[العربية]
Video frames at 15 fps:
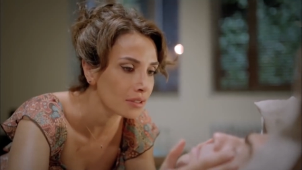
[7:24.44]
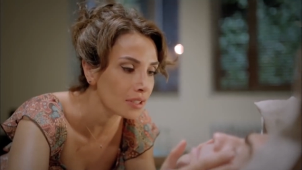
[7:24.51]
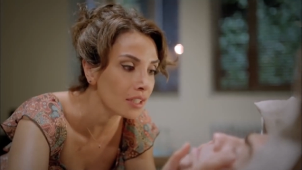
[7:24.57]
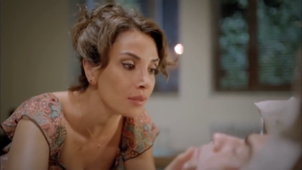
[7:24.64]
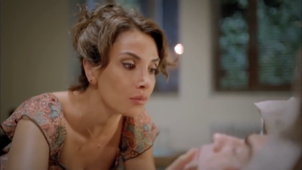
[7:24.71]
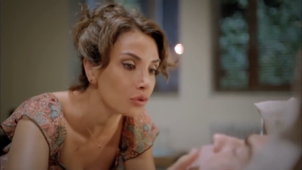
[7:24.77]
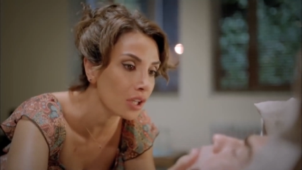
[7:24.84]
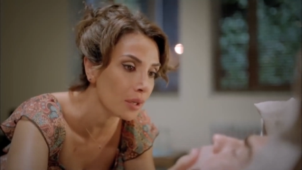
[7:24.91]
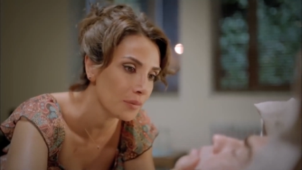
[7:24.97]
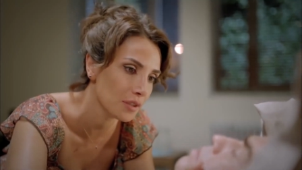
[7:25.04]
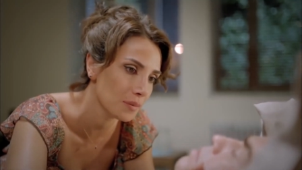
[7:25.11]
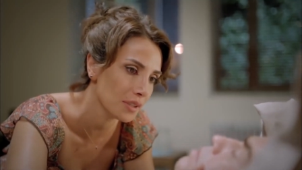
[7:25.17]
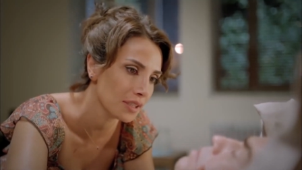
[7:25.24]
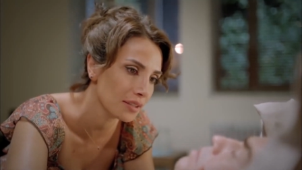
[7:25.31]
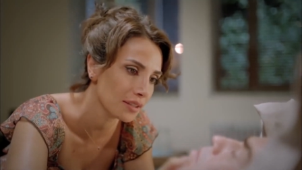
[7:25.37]
رح نطلع
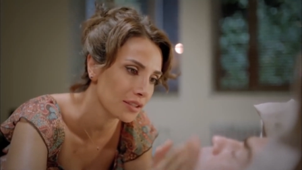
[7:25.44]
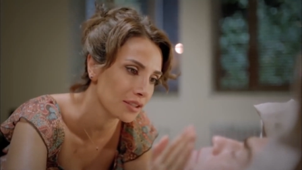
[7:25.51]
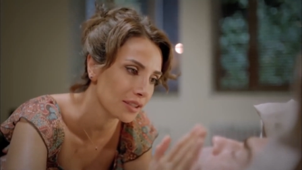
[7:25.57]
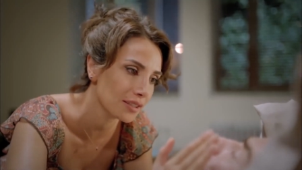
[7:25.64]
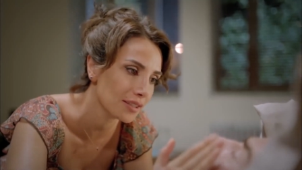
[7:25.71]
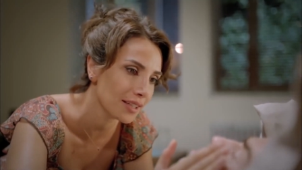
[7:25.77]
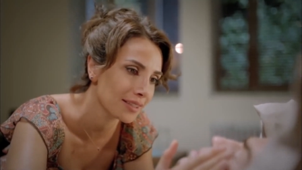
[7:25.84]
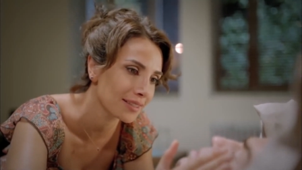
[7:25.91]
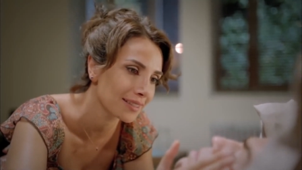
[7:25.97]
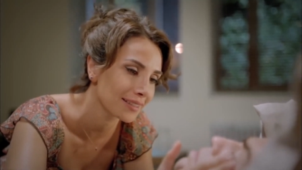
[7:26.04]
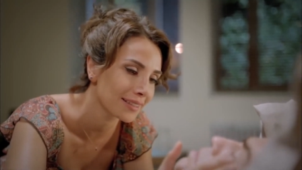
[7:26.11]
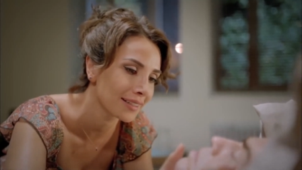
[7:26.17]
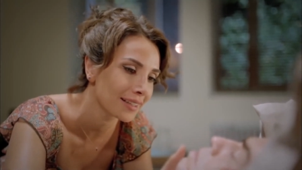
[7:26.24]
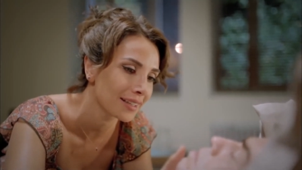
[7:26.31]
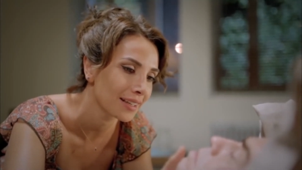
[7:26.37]
انا وانت من هون
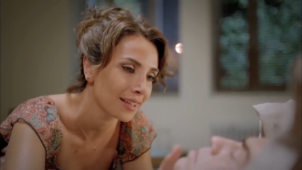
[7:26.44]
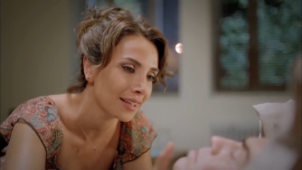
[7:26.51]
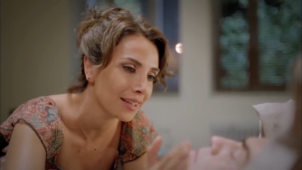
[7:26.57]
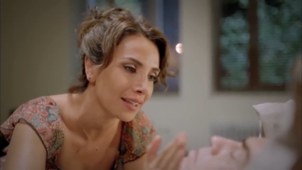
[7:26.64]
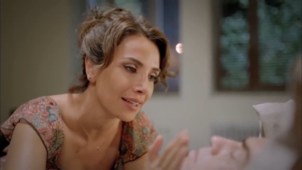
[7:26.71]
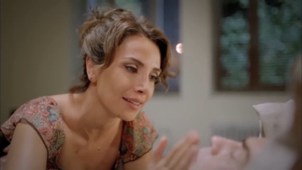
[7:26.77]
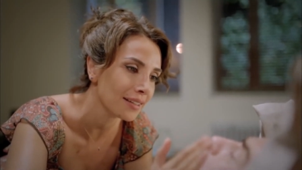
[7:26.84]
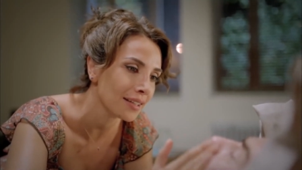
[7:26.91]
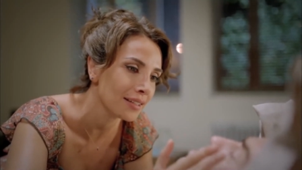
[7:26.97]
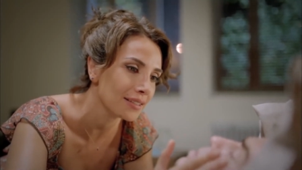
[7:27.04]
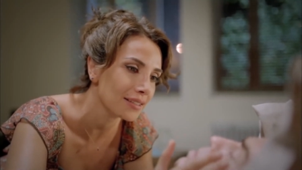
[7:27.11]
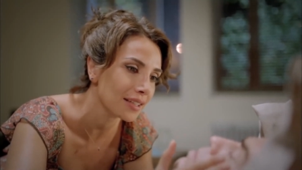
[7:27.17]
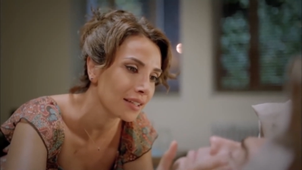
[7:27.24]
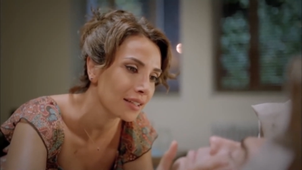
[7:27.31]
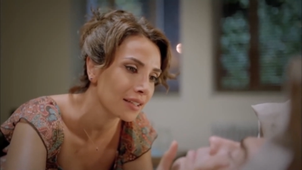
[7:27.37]
سوا
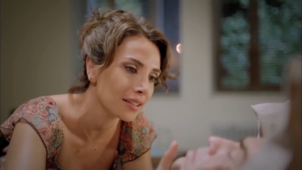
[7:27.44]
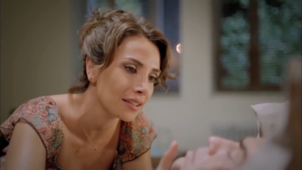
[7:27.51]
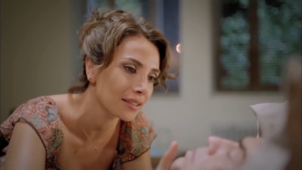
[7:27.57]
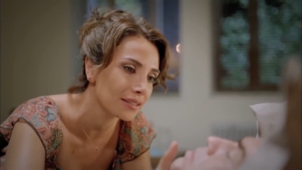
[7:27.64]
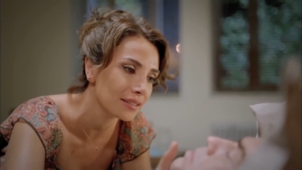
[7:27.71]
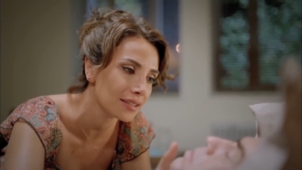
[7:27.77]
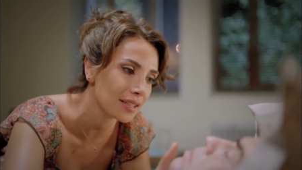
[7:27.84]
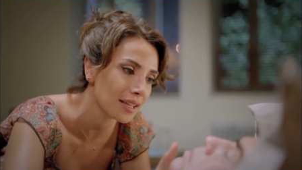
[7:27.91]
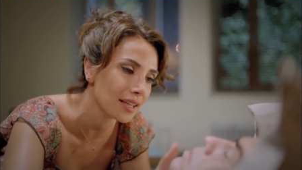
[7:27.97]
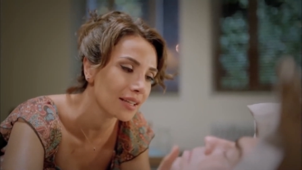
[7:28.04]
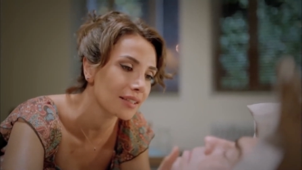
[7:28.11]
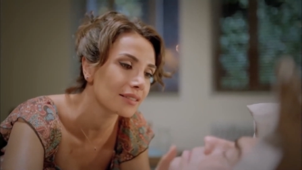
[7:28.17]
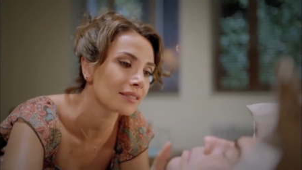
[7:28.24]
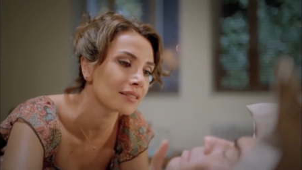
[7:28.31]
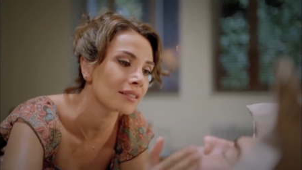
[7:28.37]
بدنا نروح على شط
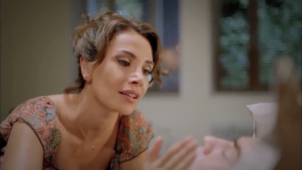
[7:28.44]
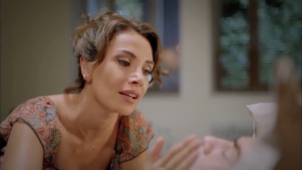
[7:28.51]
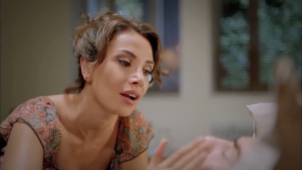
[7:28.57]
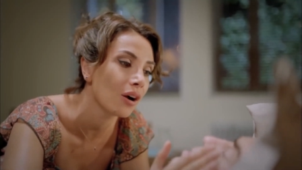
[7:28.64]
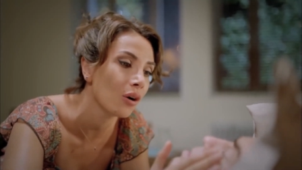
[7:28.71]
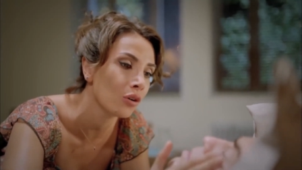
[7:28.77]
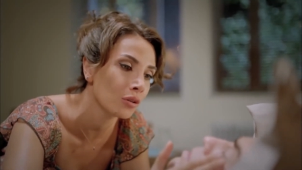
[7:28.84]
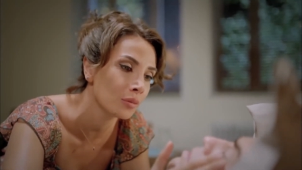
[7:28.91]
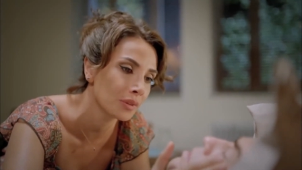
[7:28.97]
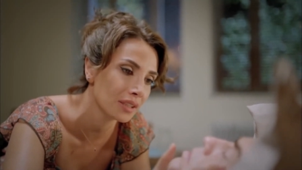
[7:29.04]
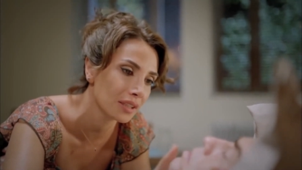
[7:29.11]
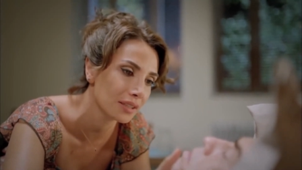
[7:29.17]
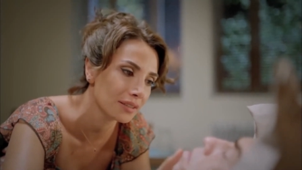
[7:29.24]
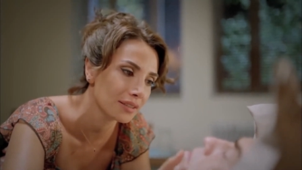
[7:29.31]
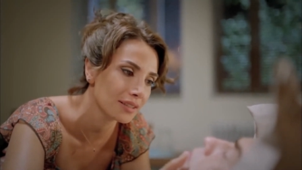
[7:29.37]
البحر وبدنا
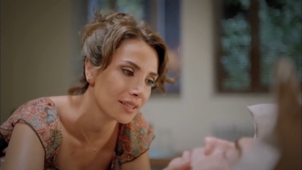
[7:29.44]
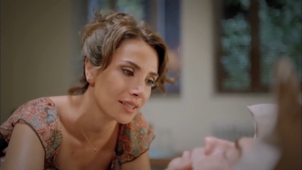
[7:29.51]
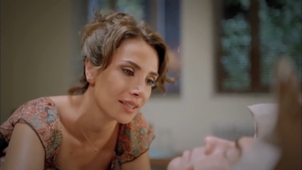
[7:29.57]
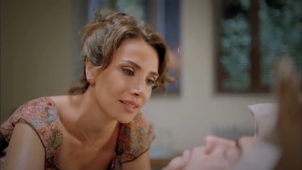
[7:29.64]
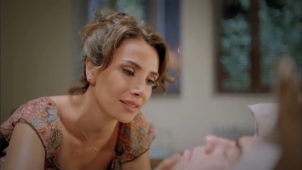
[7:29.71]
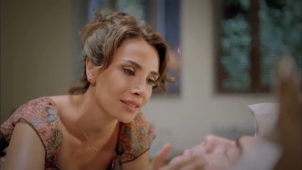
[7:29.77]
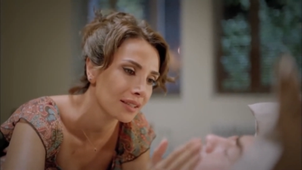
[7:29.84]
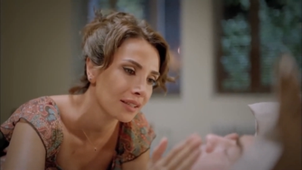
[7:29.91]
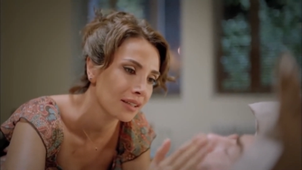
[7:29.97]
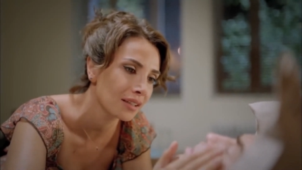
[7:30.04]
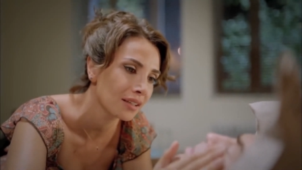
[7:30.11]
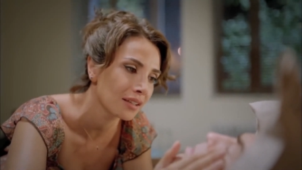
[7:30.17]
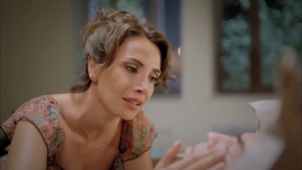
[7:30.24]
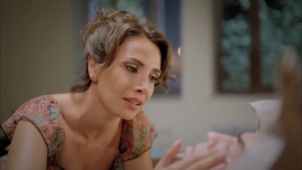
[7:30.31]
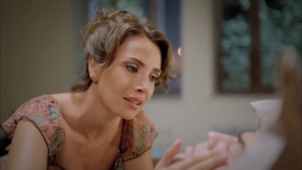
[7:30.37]
نتمشى أنا
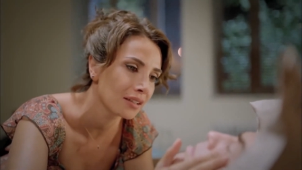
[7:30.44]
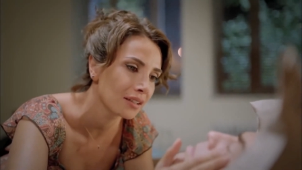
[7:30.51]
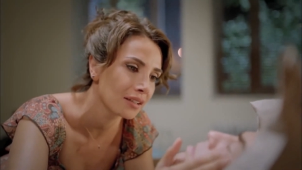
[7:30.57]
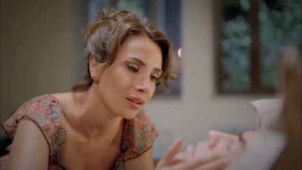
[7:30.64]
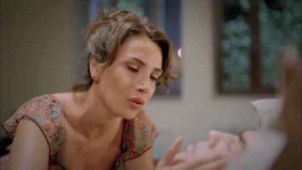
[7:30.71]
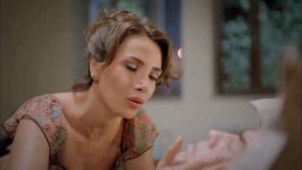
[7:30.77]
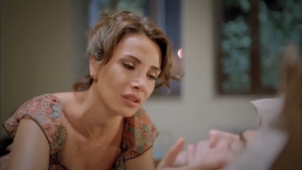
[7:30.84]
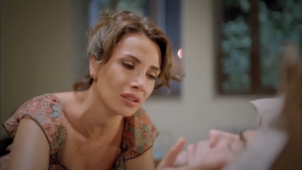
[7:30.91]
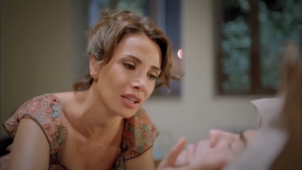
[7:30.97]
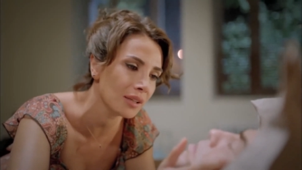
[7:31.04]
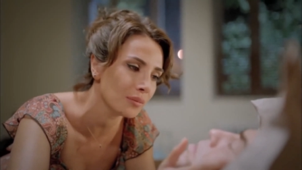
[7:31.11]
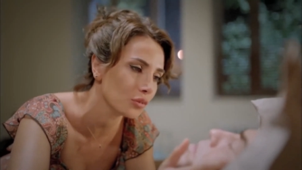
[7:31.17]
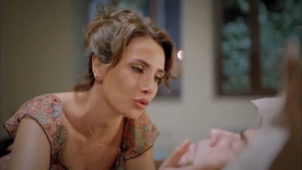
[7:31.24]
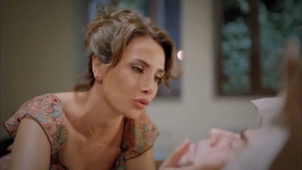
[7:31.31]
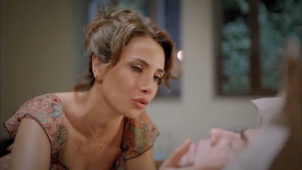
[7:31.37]
وياك
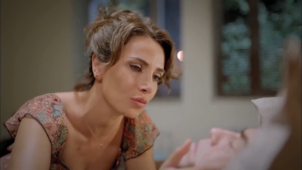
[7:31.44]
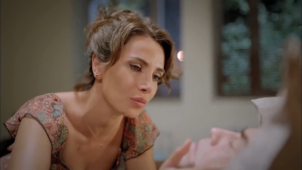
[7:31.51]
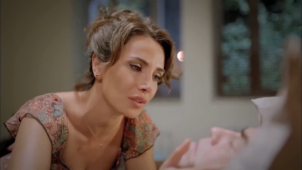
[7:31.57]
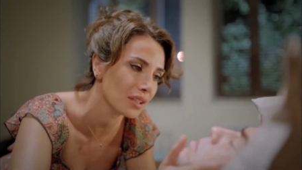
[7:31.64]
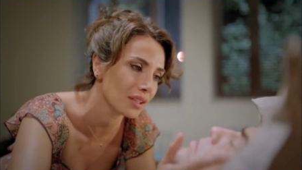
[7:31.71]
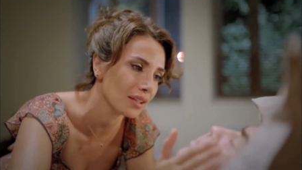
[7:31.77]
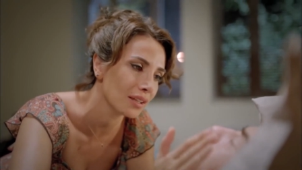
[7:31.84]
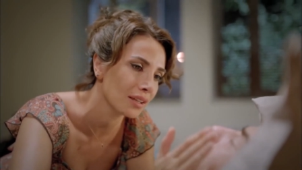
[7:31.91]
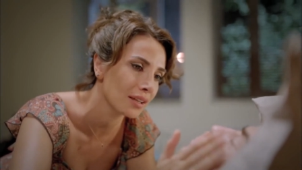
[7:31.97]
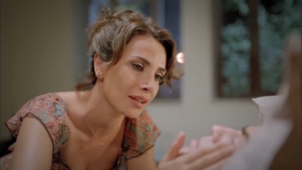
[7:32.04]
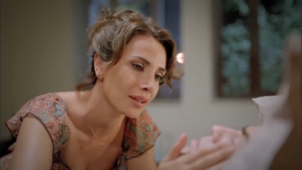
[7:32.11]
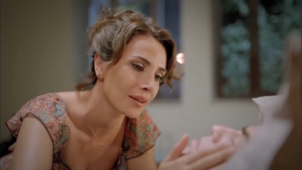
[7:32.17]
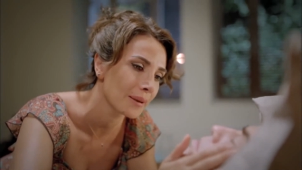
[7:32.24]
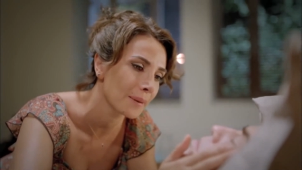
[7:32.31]
قديش مبسوطة رح كون